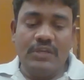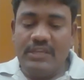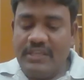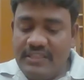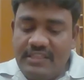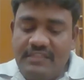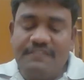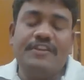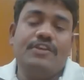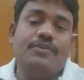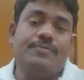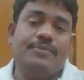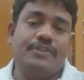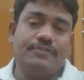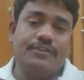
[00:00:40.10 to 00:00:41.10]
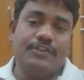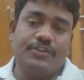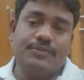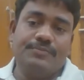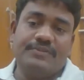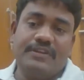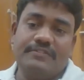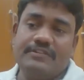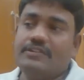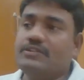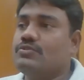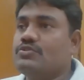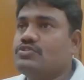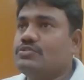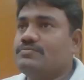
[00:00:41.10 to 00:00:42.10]
இந்த வீடியோவை பொறுத்த வரைக்கும் நான் வந்து
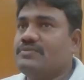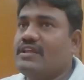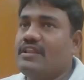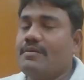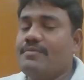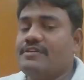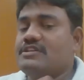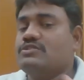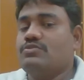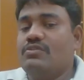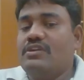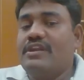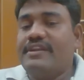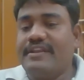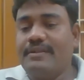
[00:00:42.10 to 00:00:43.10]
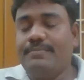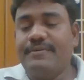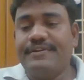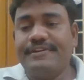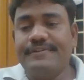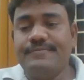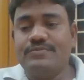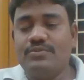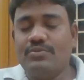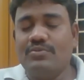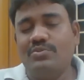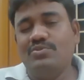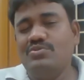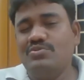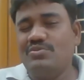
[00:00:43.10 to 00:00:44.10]
கொஞ்சம் எலாபரேட்டாக சொல்லலாம் ட்ரை பண்ணுறேன் ஸோ
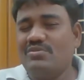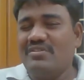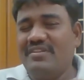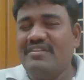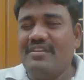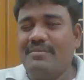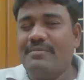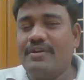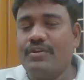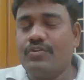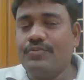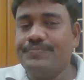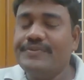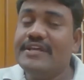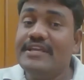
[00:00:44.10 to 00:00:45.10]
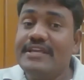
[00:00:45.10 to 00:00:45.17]
கொஞ்சம் நீளமாக இருக்கும்